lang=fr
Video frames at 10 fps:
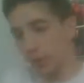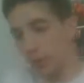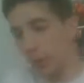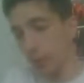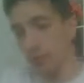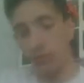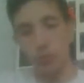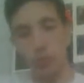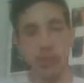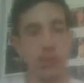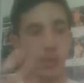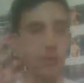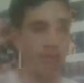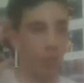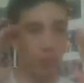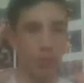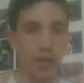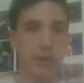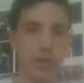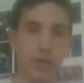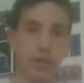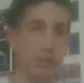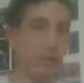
énormément. C'est deux gimmicks tellement particulières,